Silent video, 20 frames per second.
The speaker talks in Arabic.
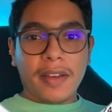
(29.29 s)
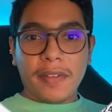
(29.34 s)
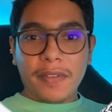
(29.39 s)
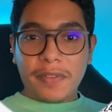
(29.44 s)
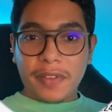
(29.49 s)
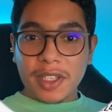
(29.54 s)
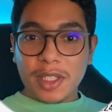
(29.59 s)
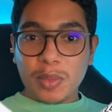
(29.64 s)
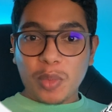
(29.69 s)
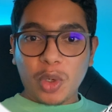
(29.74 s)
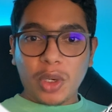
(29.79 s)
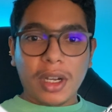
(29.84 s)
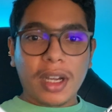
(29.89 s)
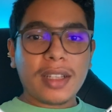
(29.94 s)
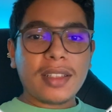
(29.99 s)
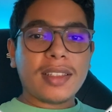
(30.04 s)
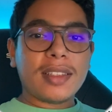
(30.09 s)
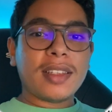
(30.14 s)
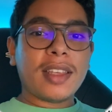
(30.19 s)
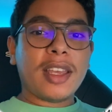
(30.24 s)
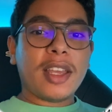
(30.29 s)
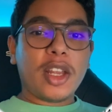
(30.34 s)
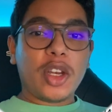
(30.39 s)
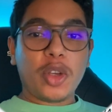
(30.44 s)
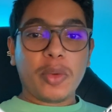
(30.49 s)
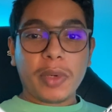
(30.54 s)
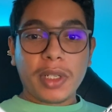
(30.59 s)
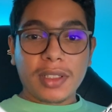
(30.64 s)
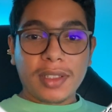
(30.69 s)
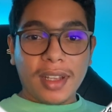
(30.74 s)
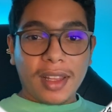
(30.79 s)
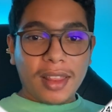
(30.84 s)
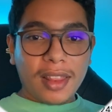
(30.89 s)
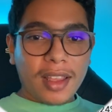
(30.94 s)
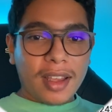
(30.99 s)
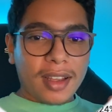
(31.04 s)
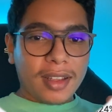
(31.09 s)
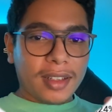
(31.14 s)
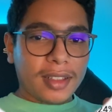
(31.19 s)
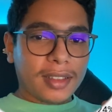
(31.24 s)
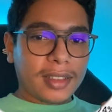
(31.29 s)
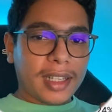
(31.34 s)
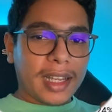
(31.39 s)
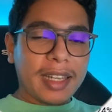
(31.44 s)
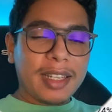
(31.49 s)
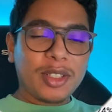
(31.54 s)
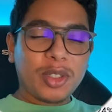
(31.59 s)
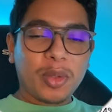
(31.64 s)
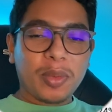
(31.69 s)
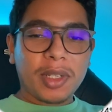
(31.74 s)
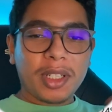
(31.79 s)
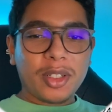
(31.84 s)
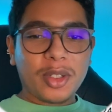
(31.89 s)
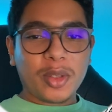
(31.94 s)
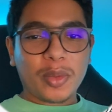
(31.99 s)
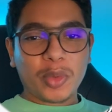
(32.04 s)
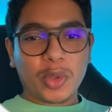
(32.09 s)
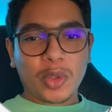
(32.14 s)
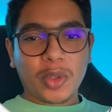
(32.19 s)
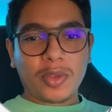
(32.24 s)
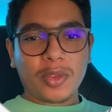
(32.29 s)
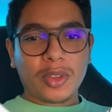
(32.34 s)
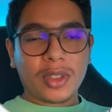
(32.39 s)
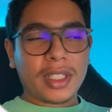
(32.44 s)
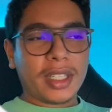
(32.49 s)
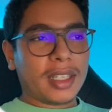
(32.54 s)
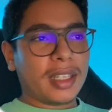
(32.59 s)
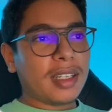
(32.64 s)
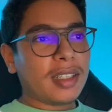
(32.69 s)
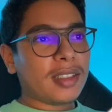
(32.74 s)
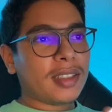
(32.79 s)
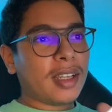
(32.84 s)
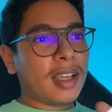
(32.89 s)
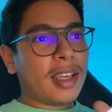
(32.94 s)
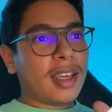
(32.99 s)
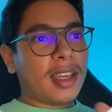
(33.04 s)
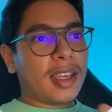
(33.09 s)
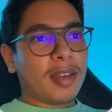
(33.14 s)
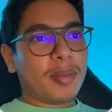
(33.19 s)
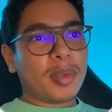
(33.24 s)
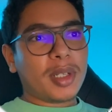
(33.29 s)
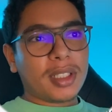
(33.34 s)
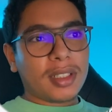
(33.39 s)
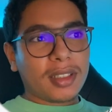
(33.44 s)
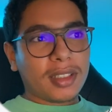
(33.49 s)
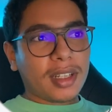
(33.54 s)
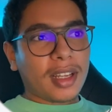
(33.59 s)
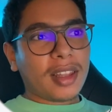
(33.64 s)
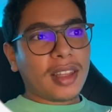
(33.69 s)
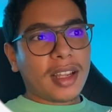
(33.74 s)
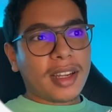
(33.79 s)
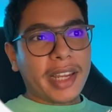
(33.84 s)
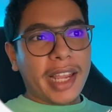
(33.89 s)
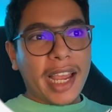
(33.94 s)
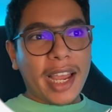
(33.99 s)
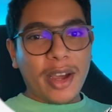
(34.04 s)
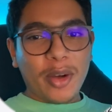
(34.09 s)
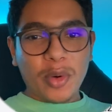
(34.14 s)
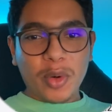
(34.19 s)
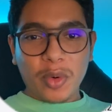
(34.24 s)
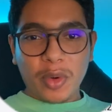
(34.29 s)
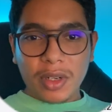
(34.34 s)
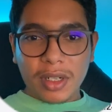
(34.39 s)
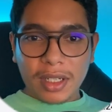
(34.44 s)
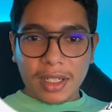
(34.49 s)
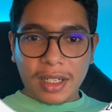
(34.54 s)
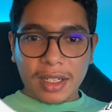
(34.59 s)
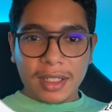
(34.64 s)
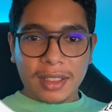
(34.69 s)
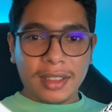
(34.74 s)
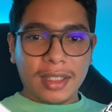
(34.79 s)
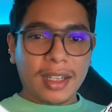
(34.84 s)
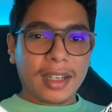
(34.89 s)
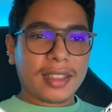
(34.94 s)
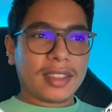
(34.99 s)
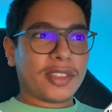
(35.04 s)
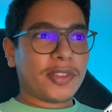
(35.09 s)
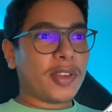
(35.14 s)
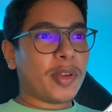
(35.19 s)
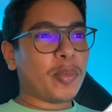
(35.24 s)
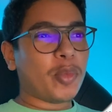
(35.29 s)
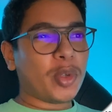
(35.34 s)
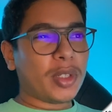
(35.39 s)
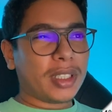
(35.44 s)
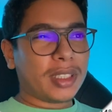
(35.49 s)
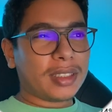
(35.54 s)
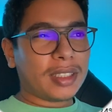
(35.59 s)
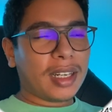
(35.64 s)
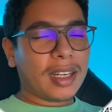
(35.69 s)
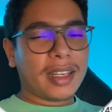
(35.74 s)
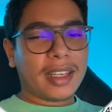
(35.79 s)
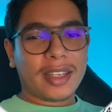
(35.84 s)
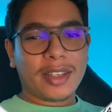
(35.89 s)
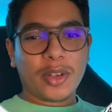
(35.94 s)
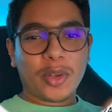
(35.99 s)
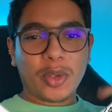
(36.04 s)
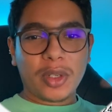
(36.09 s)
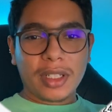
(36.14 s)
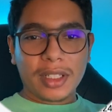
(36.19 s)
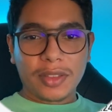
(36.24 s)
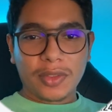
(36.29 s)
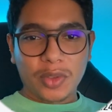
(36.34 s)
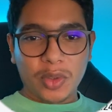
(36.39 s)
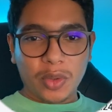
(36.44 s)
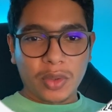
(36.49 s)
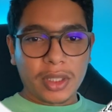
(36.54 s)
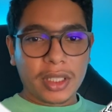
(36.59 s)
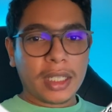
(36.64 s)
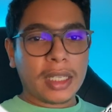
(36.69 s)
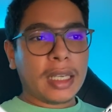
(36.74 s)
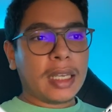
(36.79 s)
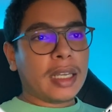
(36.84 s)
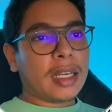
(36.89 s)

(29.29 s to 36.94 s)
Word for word: فيسبوك آه، ادز اليوم ان شاء الله خليتكم انكم تشوفوني علاش إيه، باش ان شاء الله نحاول وانا كنهضر تفهموني اكثر لانه الا شفتوني